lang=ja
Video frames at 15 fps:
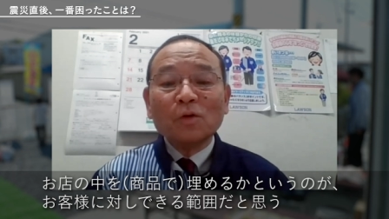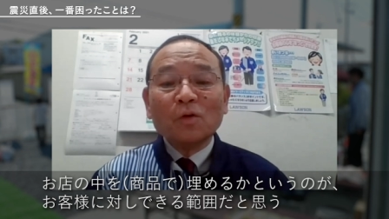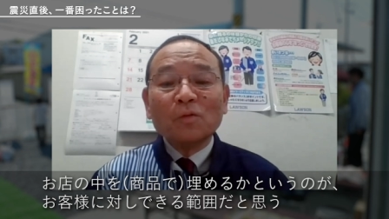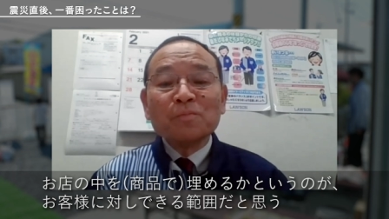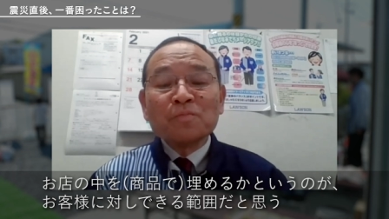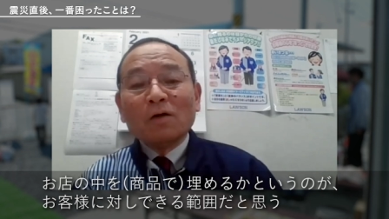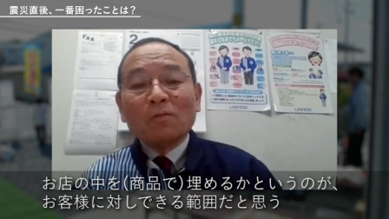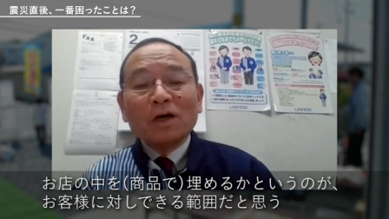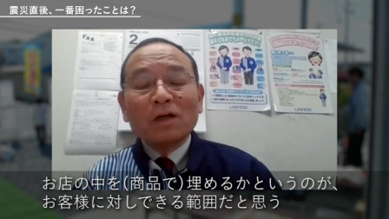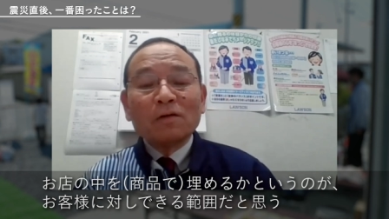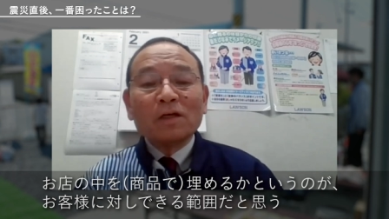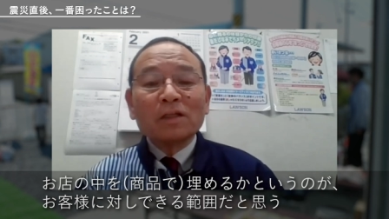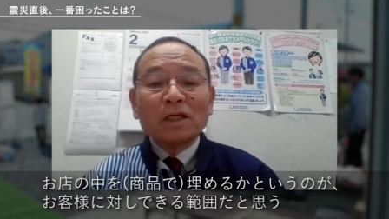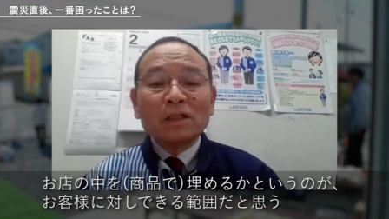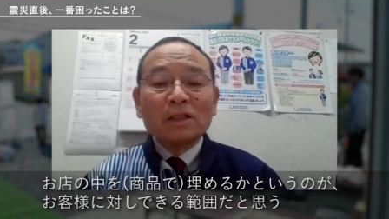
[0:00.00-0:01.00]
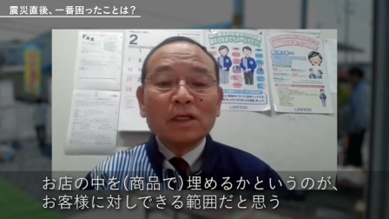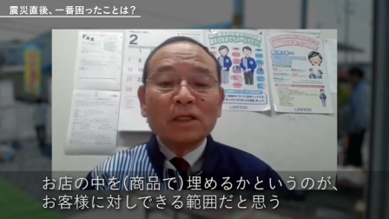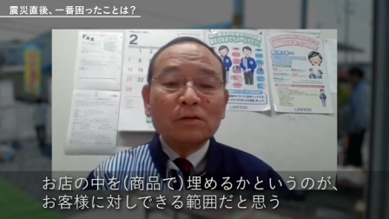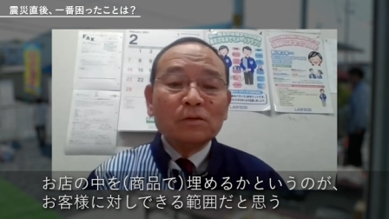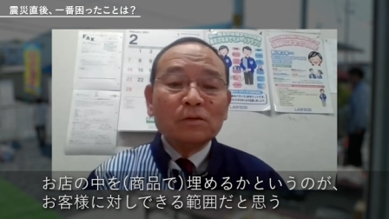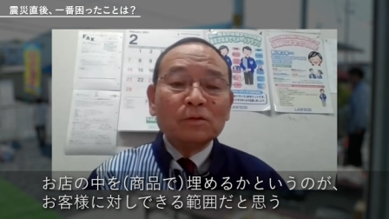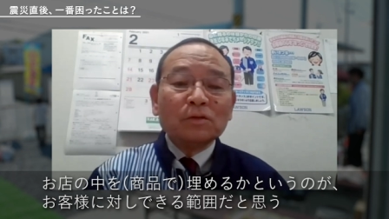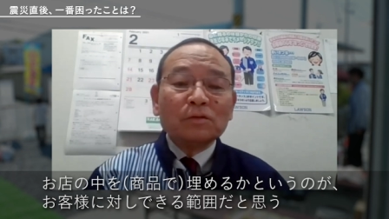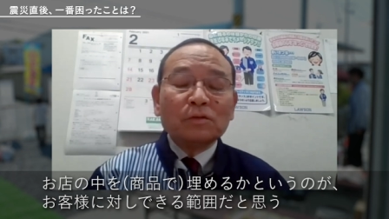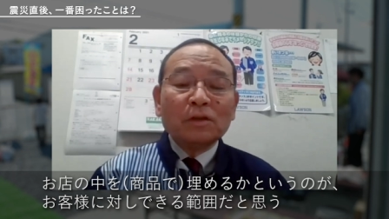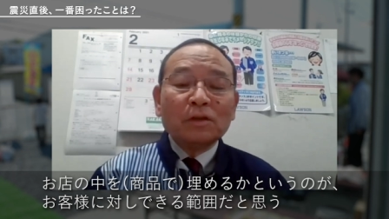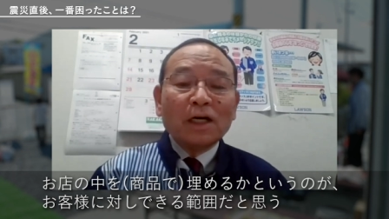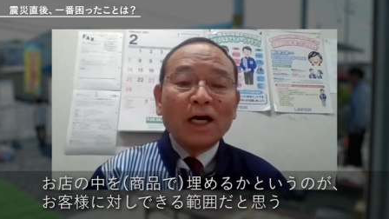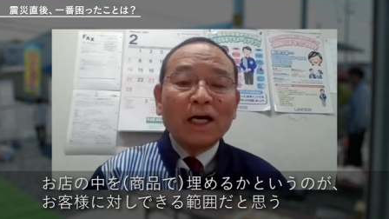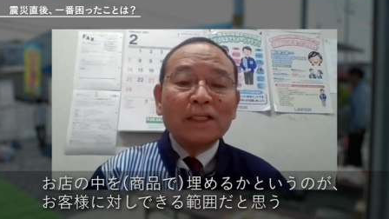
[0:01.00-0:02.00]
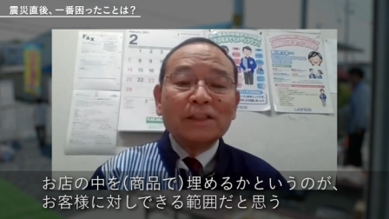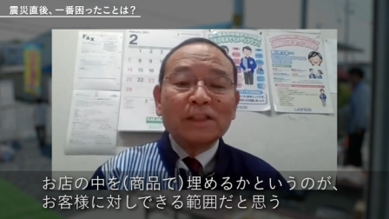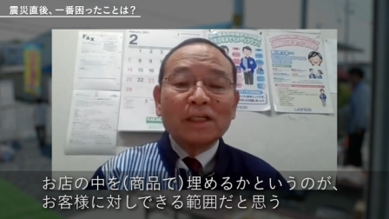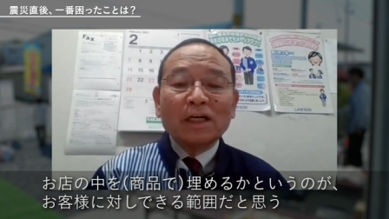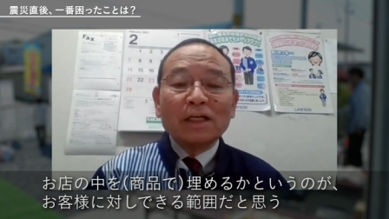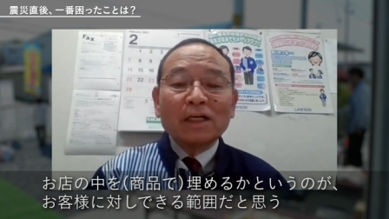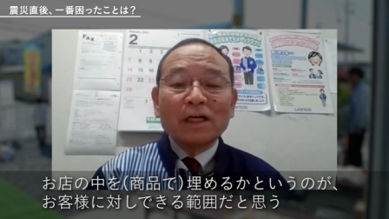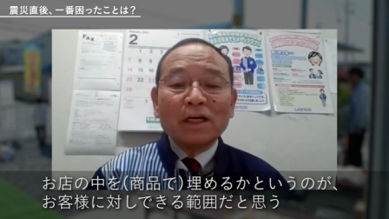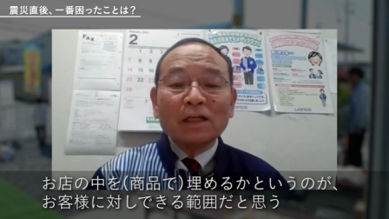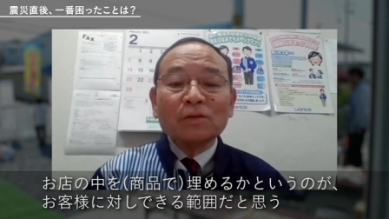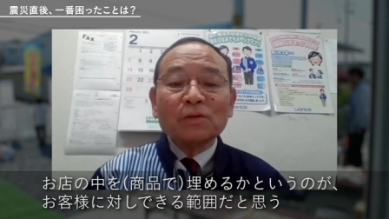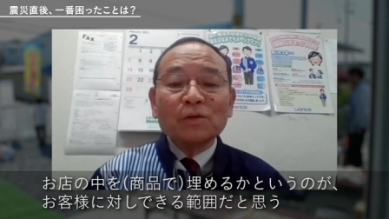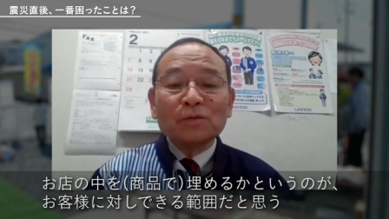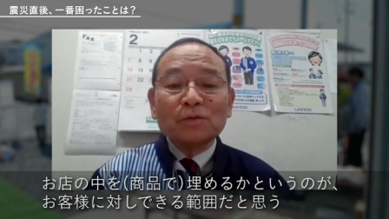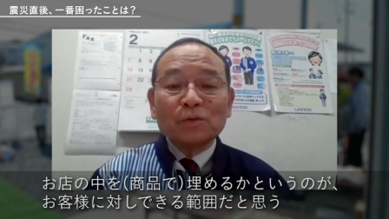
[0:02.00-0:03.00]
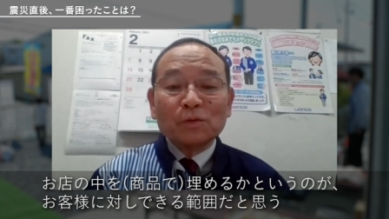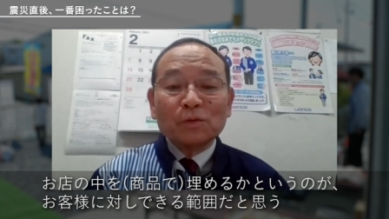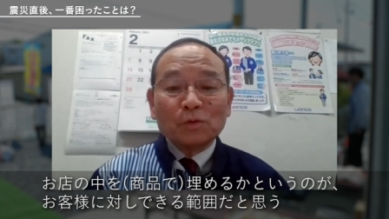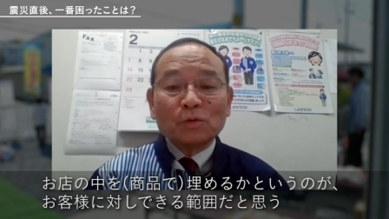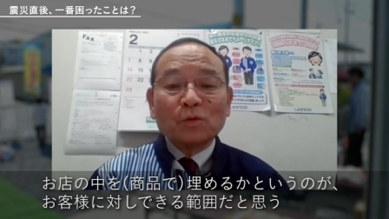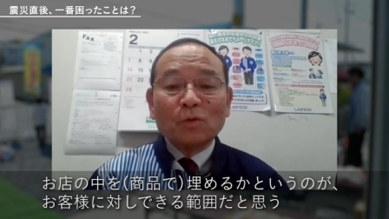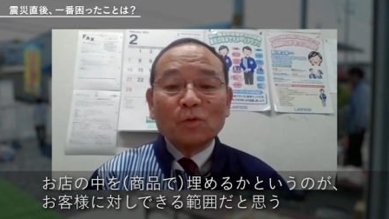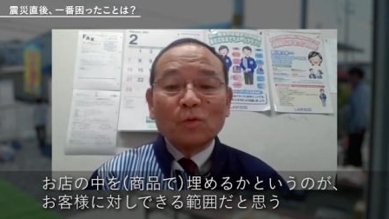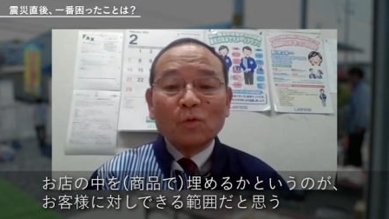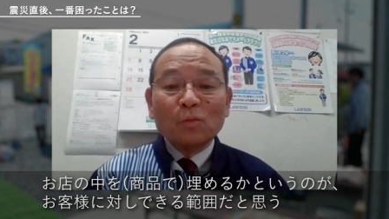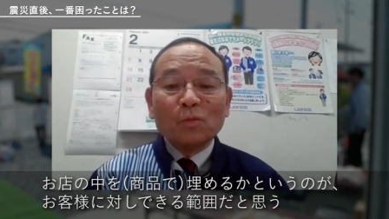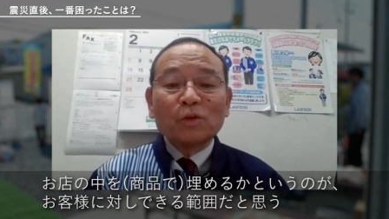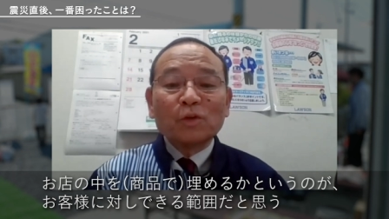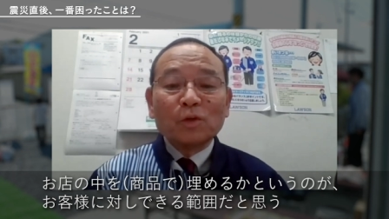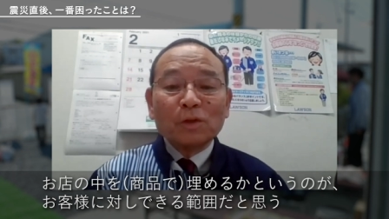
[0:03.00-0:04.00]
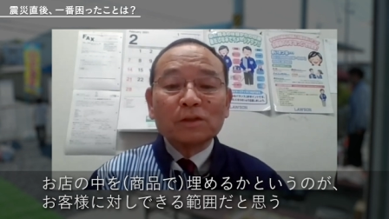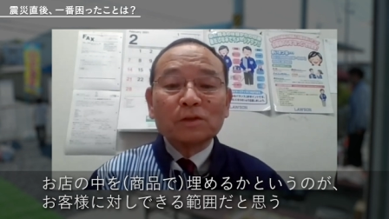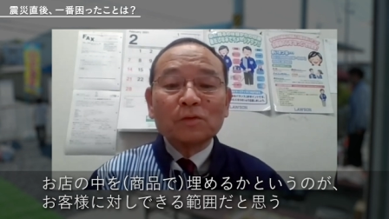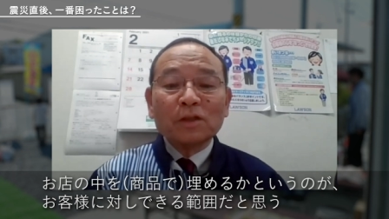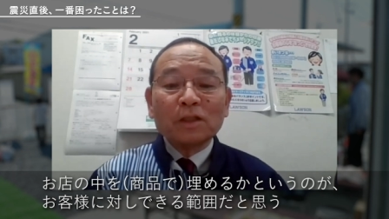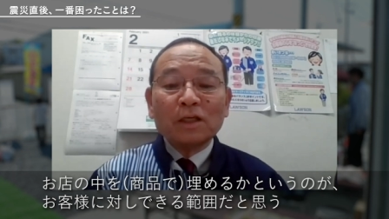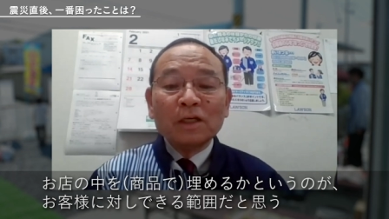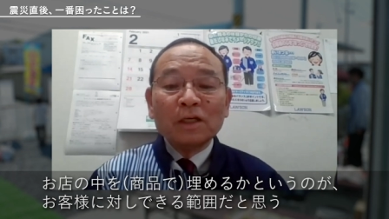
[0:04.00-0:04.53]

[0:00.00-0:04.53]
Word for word: ての、まあ、我々でできる範囲じゃないかなというふうにちょっと思ってます。